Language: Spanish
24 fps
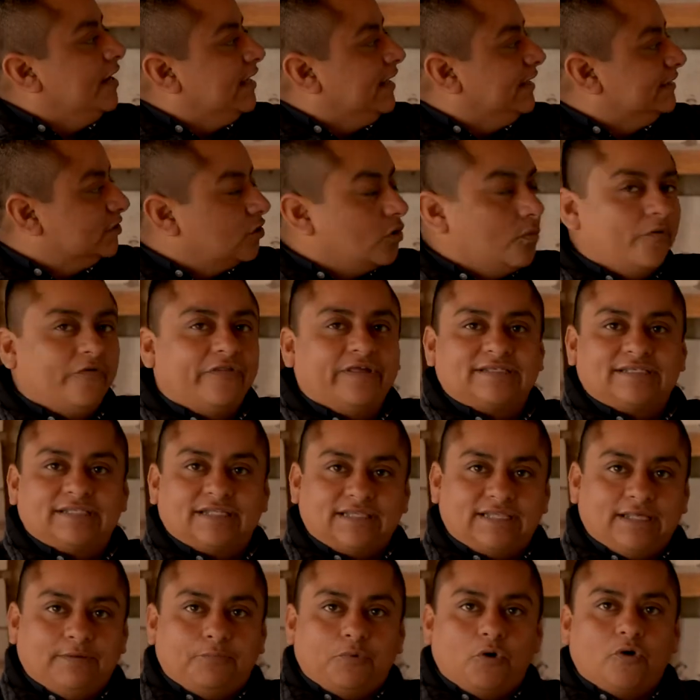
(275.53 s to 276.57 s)
que es como de
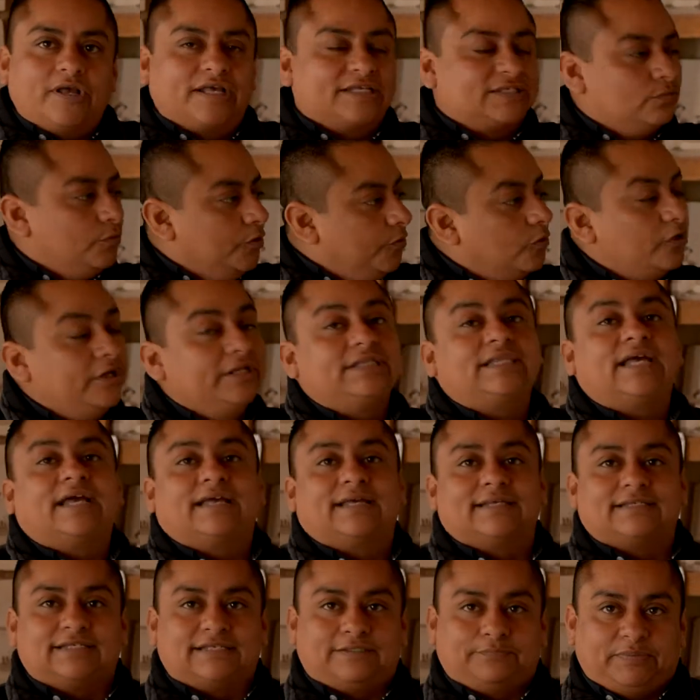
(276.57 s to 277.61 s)
este tipo, que es muy bonita,
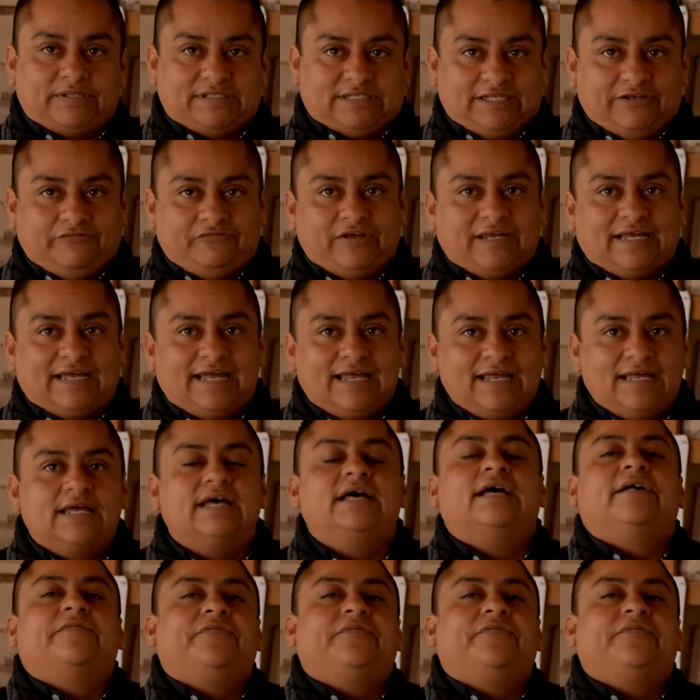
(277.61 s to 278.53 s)
que es específica